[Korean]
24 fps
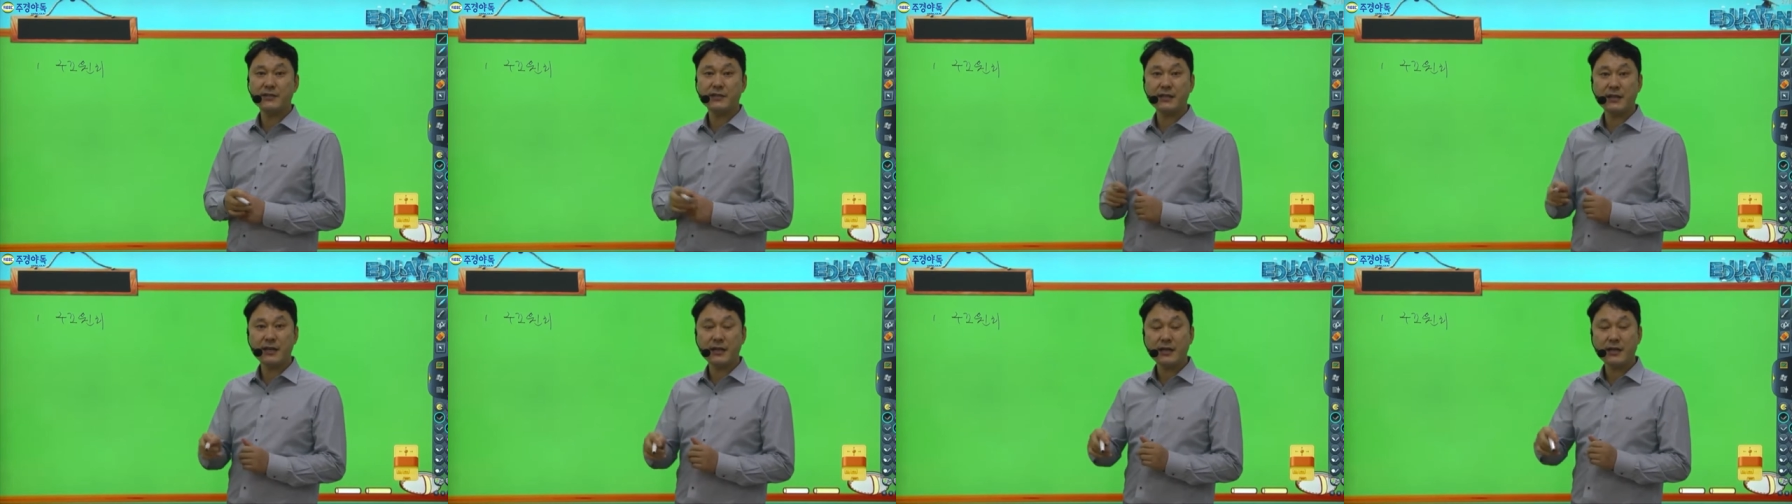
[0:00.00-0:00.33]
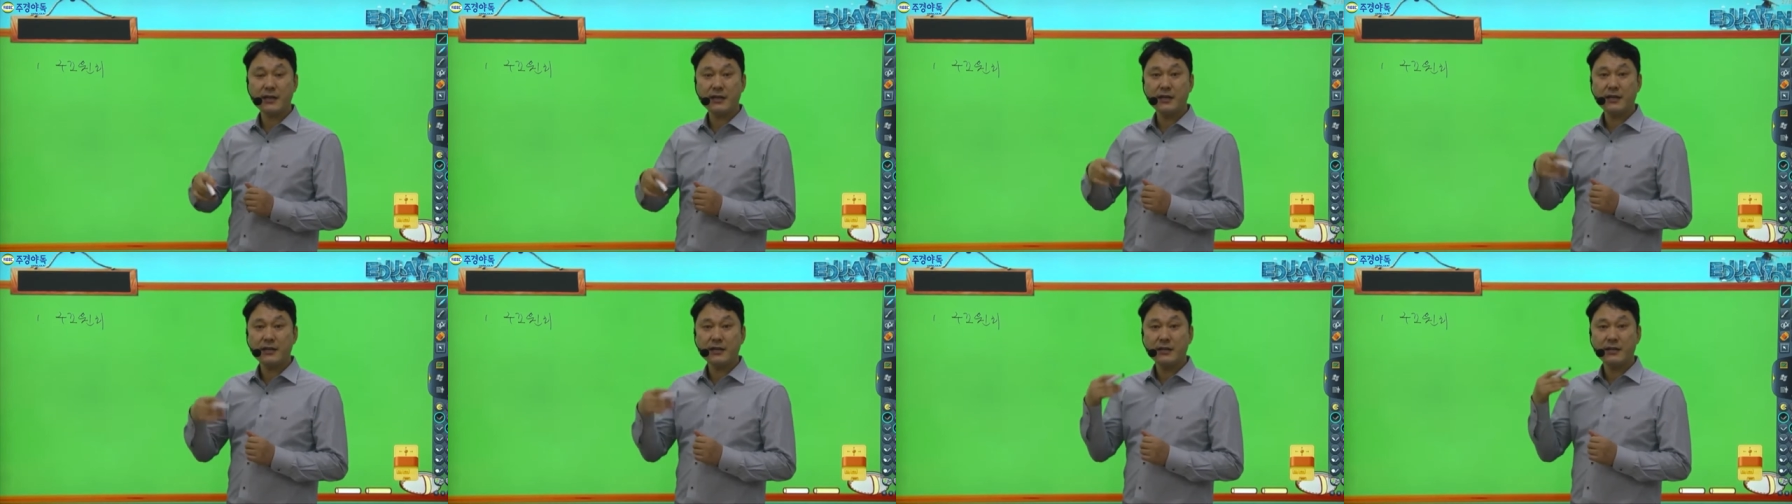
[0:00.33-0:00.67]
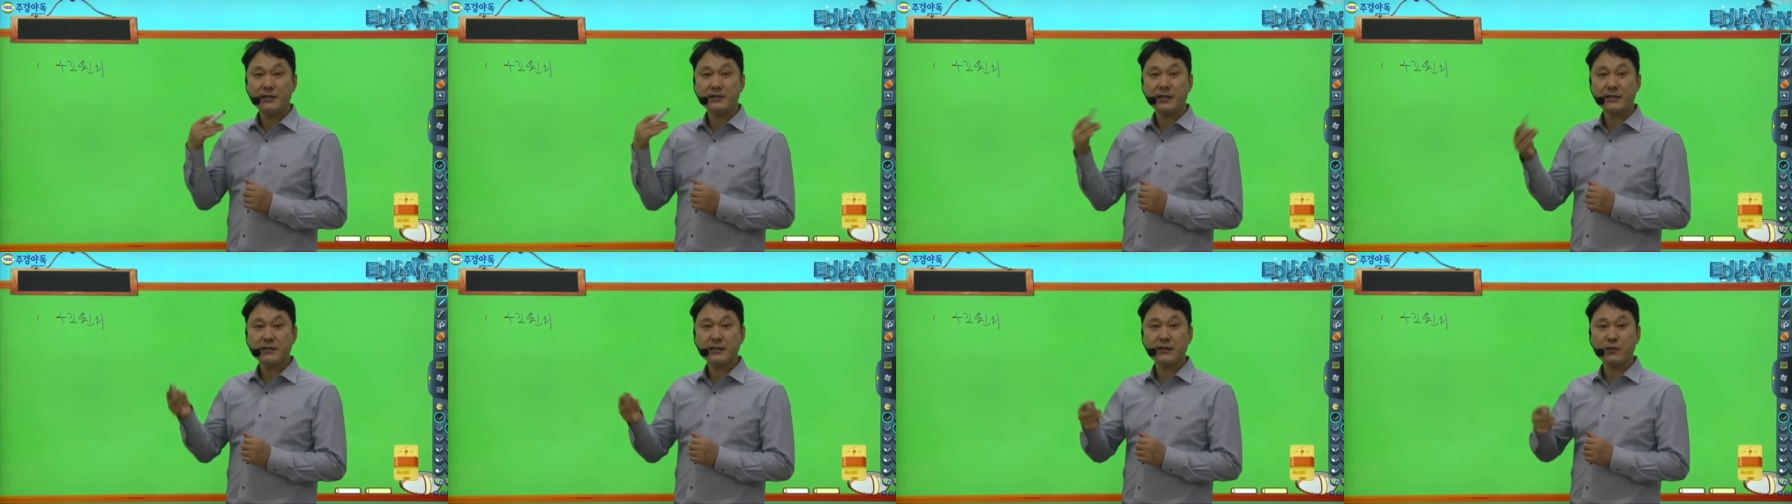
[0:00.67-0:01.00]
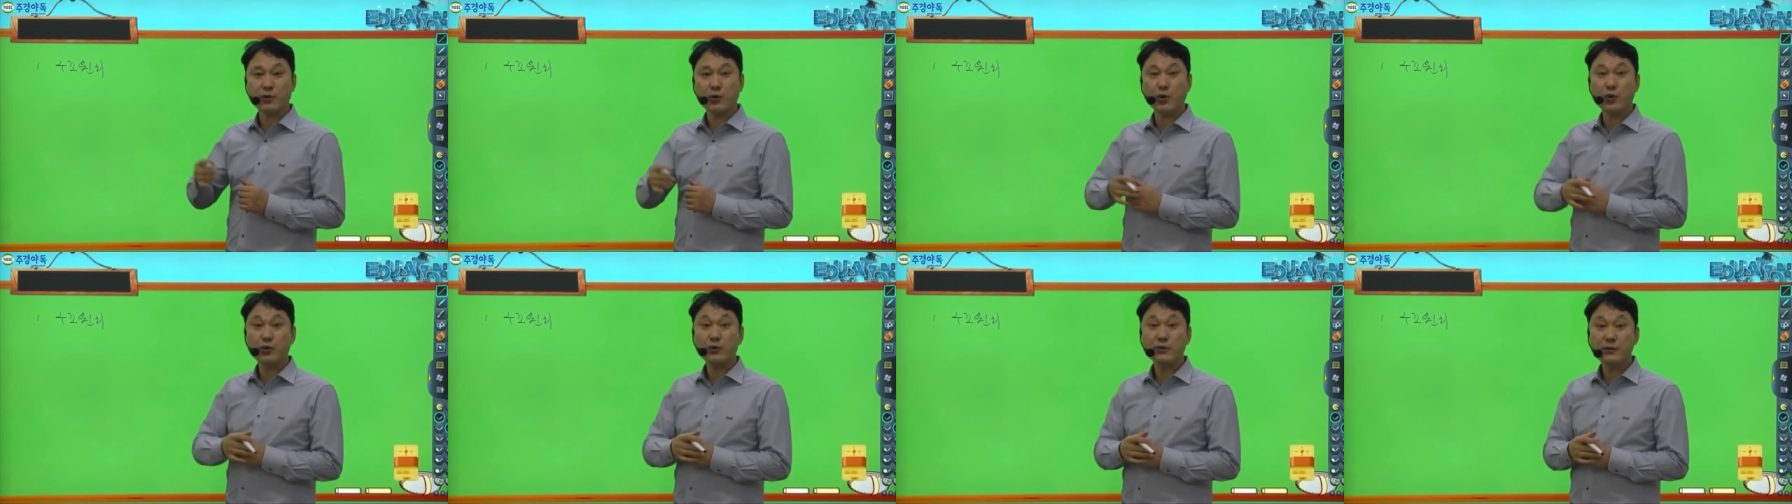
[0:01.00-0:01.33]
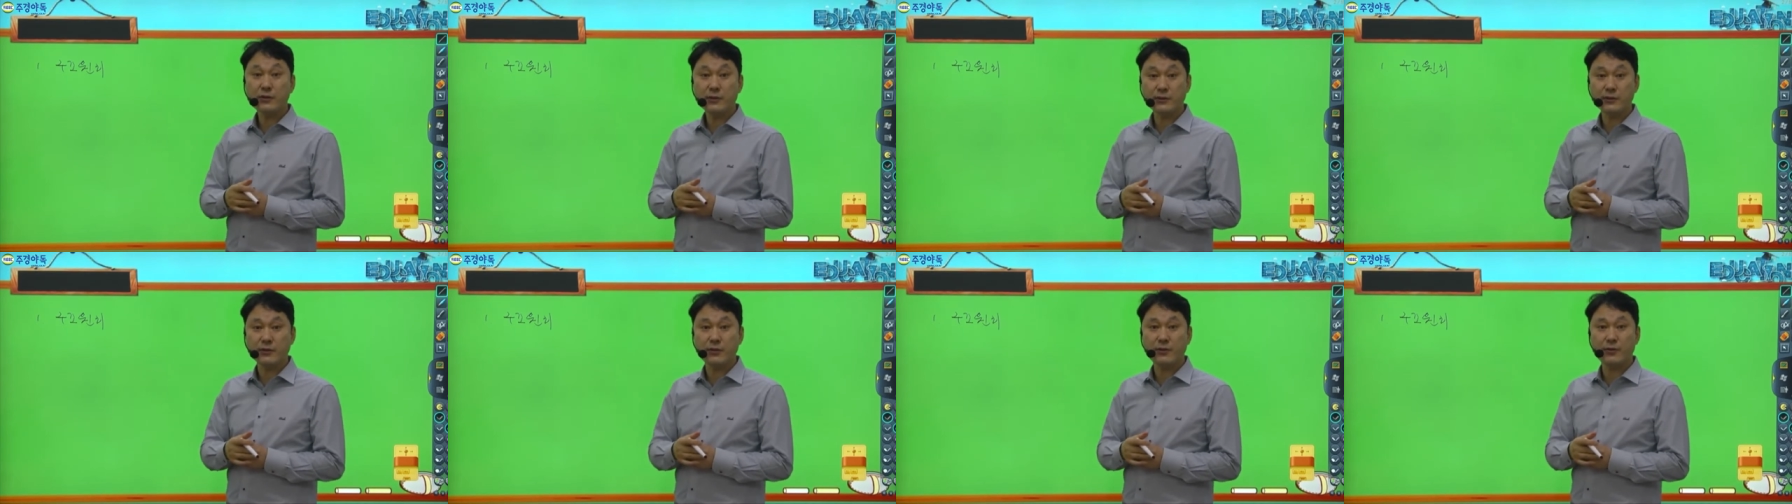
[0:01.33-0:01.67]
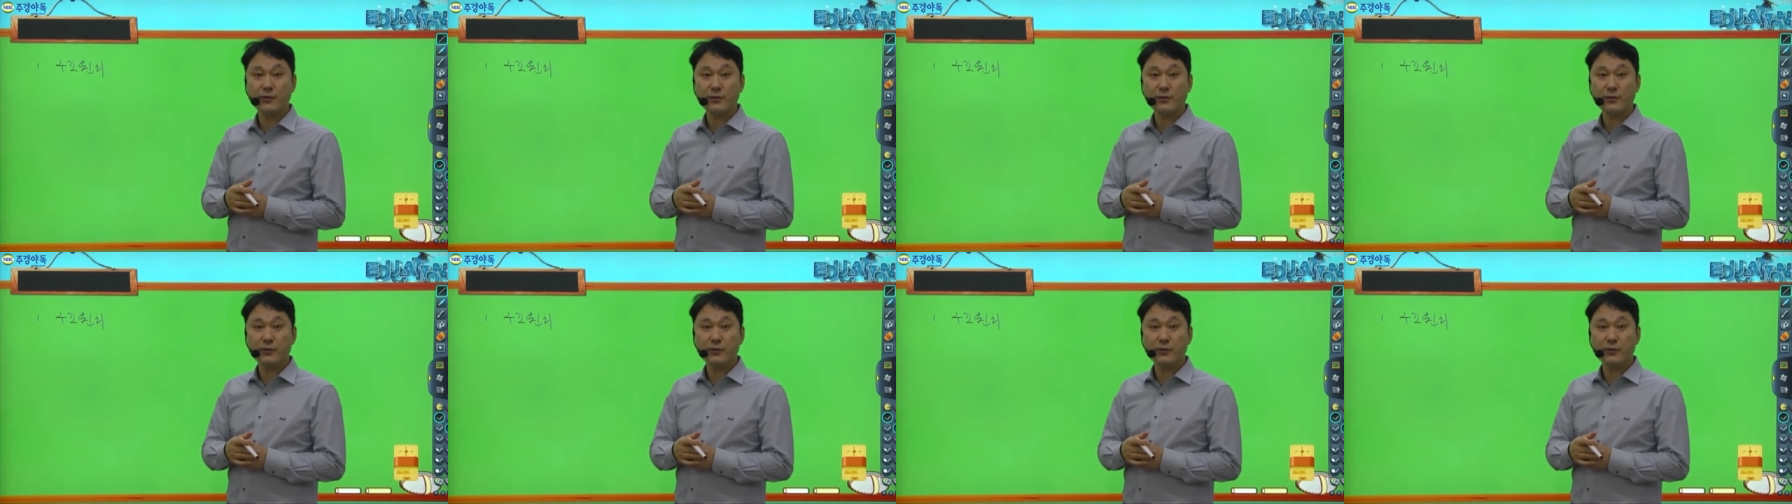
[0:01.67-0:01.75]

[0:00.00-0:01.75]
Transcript: 이제 1차 때는 고르는 거죠.